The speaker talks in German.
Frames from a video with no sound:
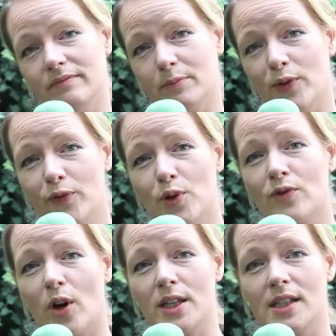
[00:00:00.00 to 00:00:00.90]

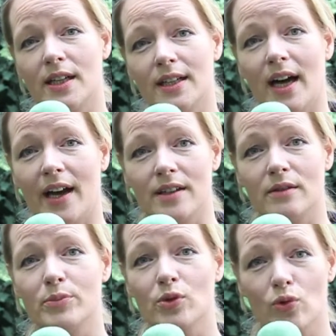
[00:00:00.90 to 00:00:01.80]
Befürworter einer
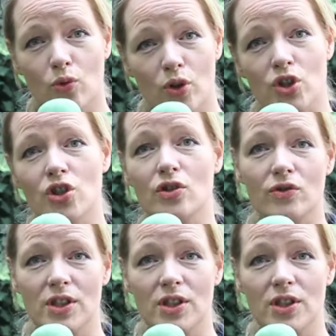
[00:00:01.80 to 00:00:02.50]
biologischen und